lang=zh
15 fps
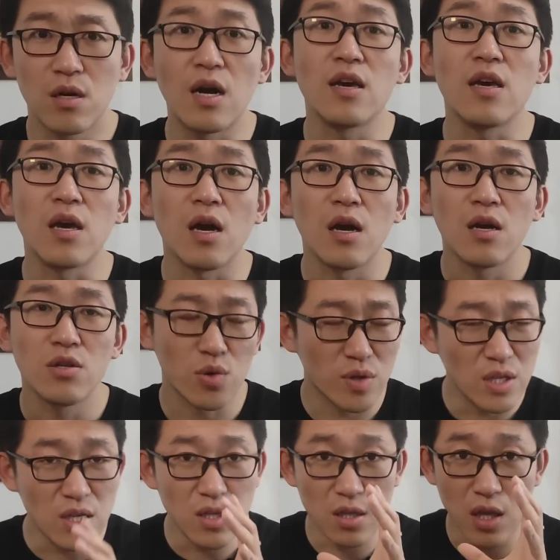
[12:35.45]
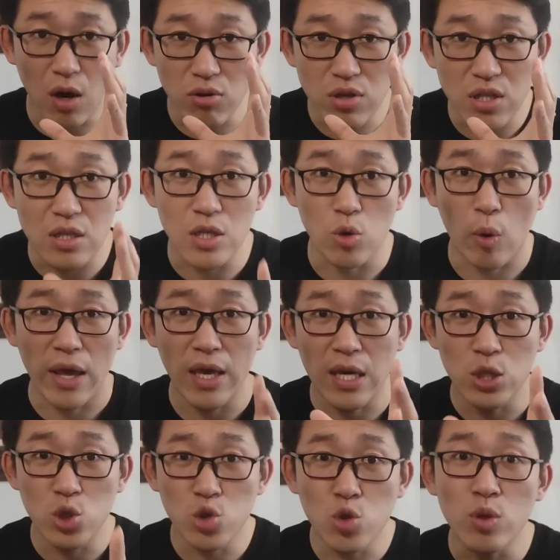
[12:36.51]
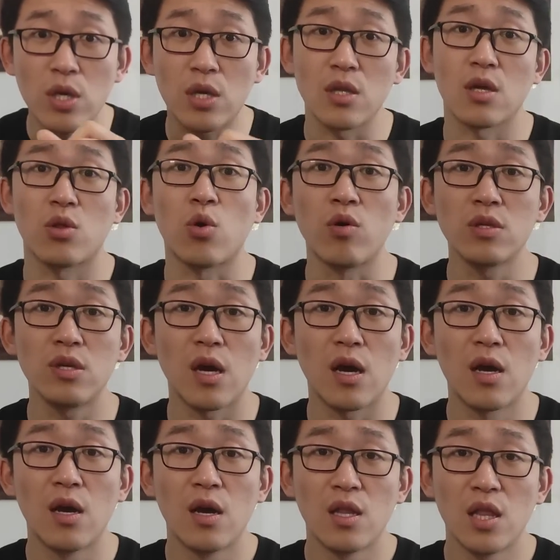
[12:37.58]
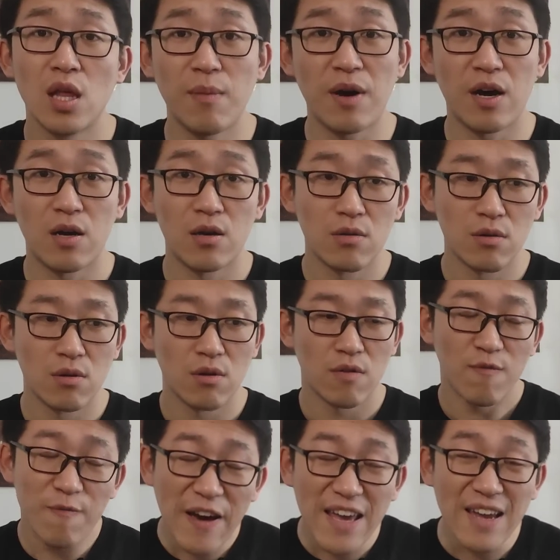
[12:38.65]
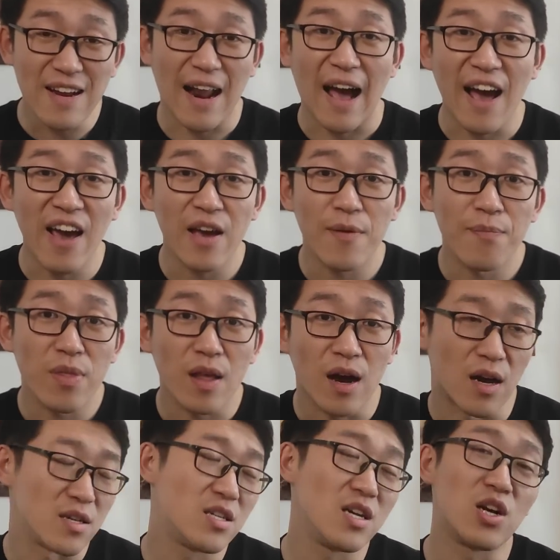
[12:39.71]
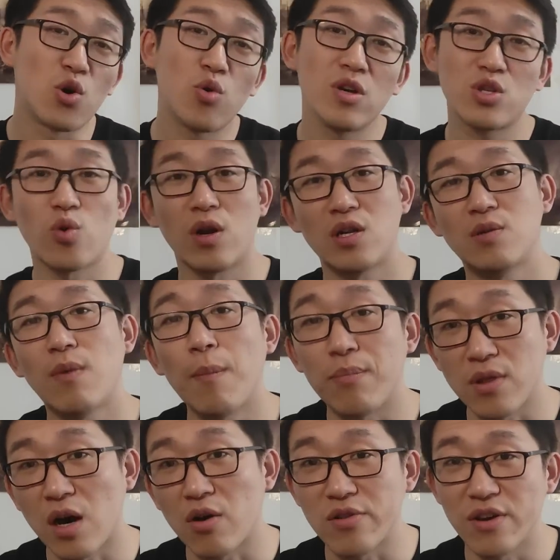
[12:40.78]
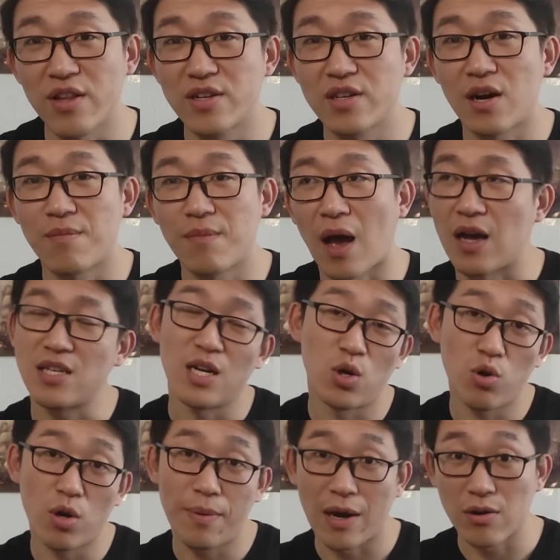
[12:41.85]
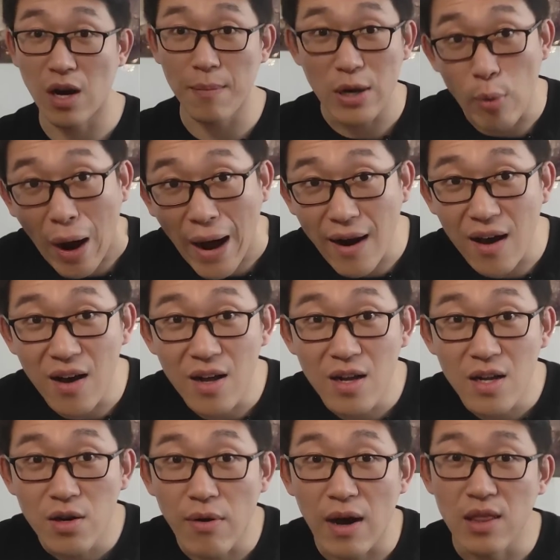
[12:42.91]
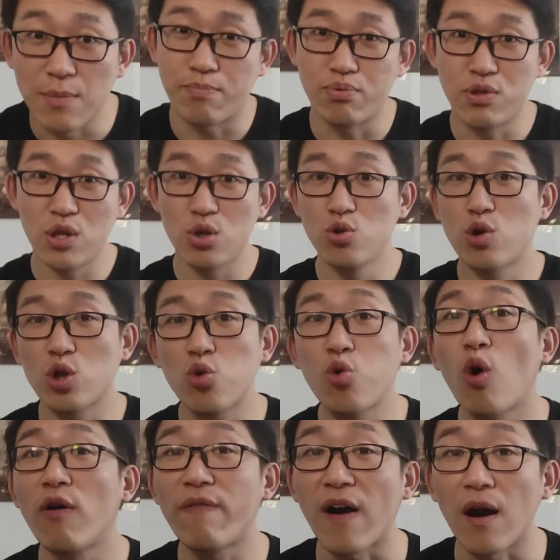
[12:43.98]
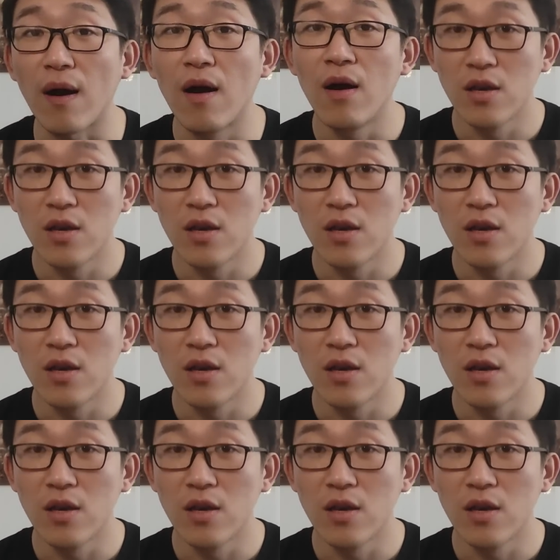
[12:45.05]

可以，就是你你要喜欢一个具体的东西，那么未来啊，谢中会做了什么不道德的事儿啊？谢中会嫖娼被抓了，是吧？你不至于说脱粉，